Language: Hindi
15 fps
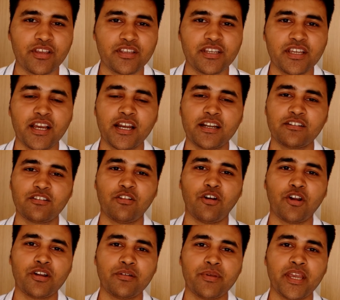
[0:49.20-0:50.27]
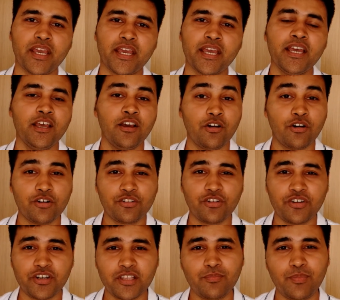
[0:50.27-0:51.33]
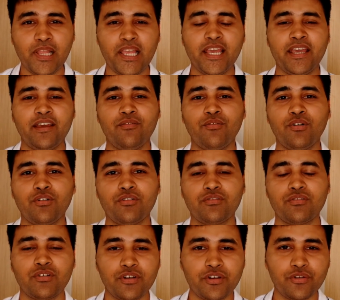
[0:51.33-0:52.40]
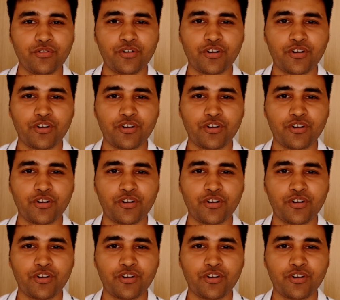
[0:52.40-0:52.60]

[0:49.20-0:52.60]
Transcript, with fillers: एस कार्ड स्लॉट भी है और जो डिस्प्ले है वो ड्यू